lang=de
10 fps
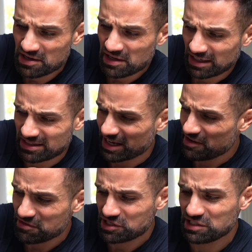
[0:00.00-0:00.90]
hat drei
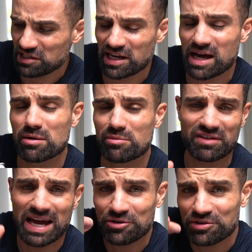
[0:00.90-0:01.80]
verschiedene Namen, aber es ist
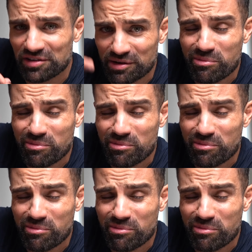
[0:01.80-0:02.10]
ein und dasselbe